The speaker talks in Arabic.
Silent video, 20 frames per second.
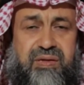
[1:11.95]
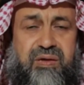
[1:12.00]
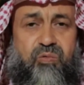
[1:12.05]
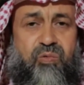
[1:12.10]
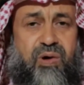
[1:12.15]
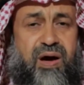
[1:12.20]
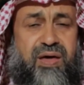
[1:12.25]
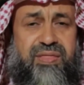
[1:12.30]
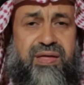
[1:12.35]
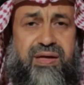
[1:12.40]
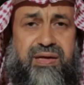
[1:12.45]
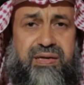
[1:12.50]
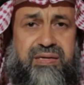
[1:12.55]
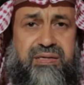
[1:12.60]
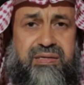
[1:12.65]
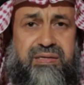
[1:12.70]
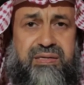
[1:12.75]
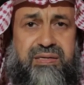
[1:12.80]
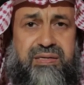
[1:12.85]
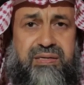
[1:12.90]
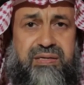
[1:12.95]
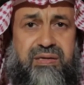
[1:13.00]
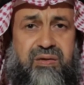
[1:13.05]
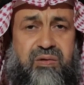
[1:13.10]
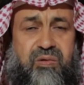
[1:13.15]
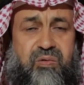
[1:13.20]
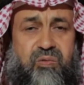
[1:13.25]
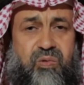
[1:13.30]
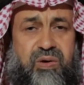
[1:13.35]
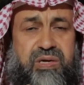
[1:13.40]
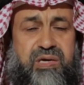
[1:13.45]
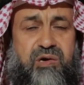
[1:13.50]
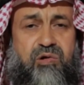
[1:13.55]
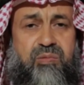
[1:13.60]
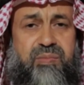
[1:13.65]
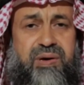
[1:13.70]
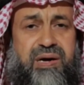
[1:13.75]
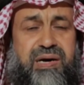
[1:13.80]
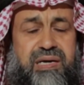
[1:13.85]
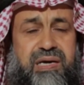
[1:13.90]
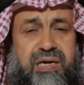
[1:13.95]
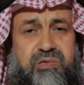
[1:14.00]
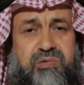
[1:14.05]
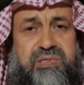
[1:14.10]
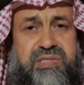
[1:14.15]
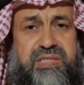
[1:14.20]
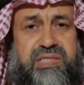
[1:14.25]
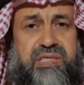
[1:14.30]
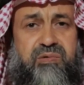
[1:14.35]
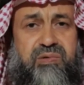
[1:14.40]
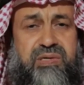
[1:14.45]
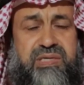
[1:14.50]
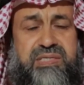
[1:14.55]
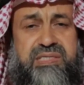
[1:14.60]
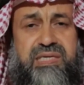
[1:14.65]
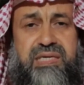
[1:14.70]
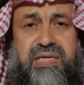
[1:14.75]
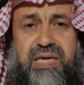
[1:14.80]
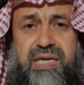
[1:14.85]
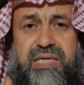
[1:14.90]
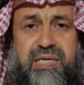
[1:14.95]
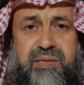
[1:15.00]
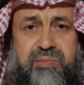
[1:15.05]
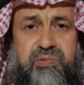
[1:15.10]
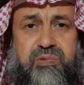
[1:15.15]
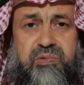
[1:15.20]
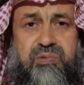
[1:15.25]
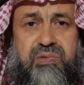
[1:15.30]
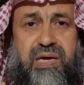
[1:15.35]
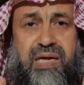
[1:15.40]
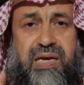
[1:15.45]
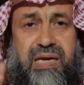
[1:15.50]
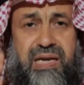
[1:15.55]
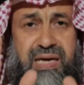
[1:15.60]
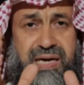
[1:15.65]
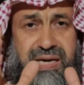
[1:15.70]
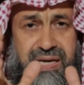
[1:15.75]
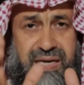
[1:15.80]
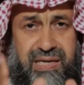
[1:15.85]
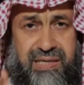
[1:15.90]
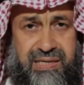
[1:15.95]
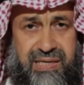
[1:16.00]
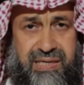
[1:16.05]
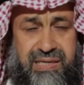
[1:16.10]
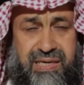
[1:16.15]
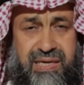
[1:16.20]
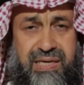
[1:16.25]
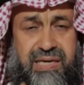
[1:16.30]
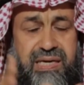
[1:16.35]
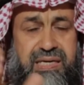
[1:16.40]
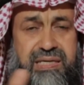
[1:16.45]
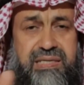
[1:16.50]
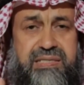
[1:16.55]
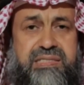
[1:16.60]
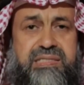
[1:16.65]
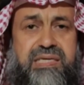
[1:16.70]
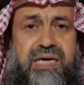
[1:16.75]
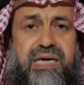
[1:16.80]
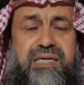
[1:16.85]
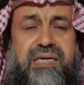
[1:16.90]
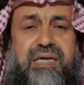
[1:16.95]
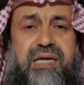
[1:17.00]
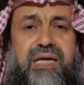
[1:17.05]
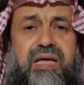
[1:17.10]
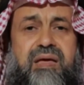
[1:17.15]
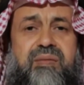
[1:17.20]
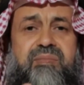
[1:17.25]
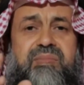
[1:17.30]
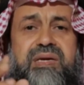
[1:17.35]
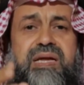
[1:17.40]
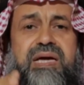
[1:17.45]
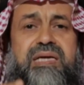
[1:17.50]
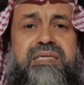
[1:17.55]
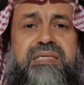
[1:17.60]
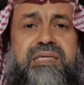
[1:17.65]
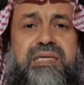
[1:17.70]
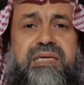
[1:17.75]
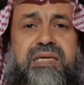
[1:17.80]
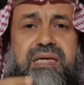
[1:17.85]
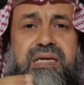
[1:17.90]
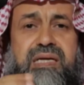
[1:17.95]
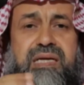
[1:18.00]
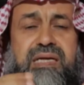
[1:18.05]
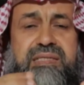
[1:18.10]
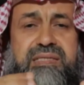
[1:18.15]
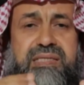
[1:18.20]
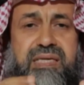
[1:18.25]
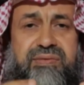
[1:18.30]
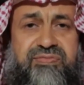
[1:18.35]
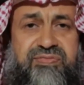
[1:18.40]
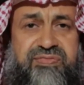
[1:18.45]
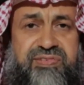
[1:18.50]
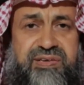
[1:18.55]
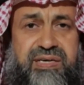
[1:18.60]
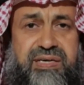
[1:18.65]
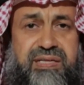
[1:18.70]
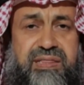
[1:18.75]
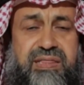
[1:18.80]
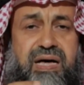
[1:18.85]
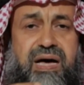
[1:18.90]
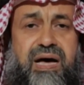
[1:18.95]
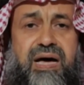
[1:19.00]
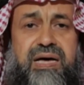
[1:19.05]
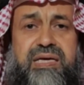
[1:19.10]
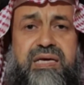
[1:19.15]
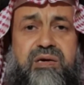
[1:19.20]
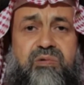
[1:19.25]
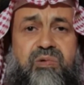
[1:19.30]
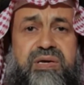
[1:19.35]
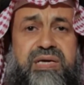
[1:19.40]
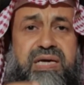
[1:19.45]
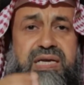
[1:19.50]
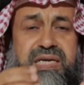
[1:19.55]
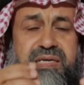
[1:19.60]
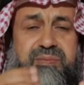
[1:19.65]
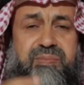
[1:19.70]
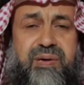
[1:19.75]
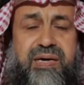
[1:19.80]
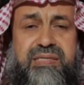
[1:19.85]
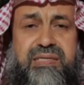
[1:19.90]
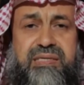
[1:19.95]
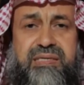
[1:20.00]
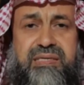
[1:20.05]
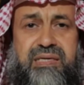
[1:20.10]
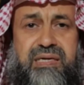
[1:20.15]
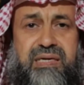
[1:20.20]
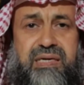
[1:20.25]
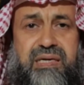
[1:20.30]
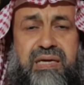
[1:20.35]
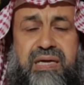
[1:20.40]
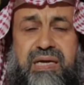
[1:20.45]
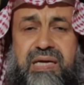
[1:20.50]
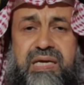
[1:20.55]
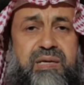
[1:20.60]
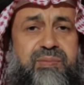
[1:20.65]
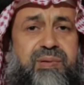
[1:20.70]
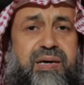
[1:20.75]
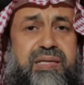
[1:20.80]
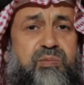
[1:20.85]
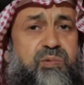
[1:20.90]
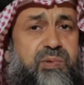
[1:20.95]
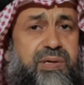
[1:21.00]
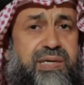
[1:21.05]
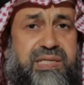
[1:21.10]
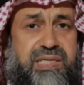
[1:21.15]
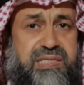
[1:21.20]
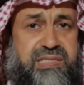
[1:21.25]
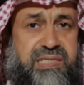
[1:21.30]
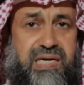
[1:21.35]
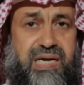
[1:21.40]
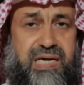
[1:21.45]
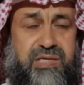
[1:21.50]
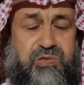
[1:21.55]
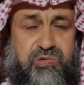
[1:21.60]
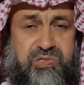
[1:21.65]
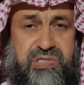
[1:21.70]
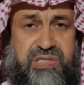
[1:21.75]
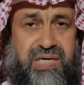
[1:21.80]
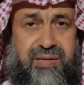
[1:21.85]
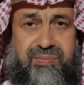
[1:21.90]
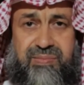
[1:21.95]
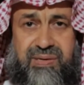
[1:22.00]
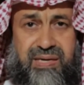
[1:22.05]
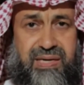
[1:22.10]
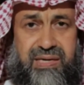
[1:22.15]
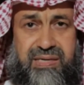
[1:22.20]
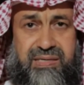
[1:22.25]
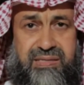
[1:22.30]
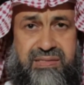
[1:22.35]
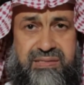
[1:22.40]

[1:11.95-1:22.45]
واضح وهي وما خلقت الجن والإنس إلا ليعبدون الله خلقنا خلق الإنسان من أجل تنفيذ غاية وهي العبادة العبادة مو معناتها صلاة وصيام لا